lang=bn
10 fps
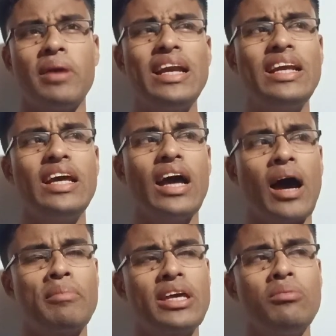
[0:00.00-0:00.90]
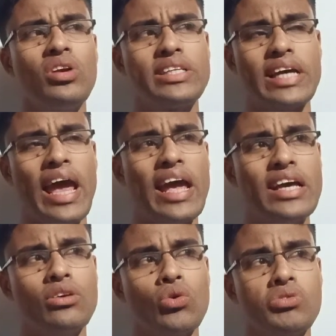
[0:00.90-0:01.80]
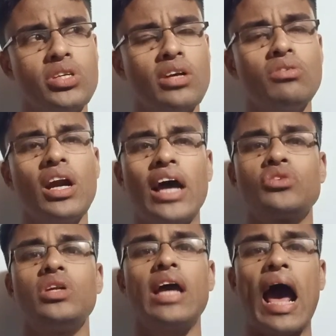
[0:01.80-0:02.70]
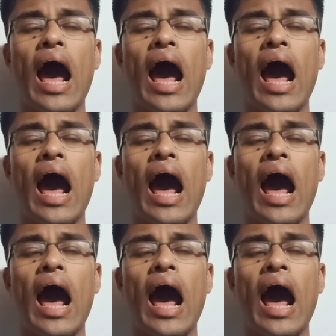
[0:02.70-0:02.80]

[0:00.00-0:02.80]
মেইনলি আমি কি বলি যে এই কোশ্চেনগুলোর আসলে